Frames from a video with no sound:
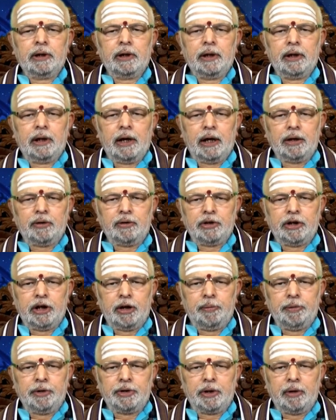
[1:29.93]
ఈ రాశిలో
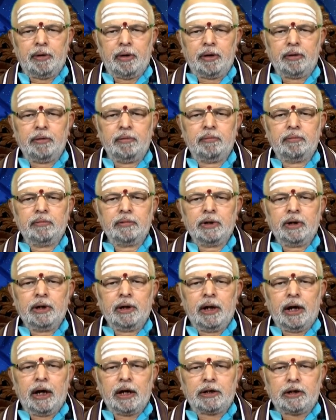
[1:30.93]
జన్మించిన వారు
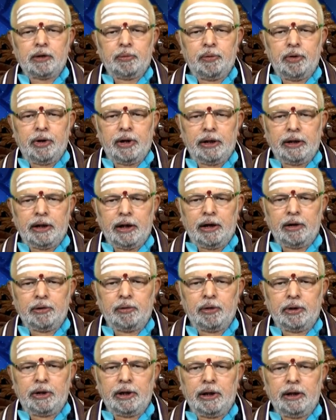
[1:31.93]
అష్టములు
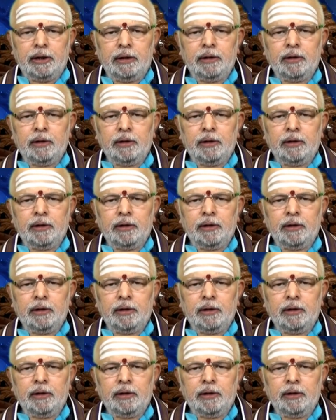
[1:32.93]
గదేలతోటి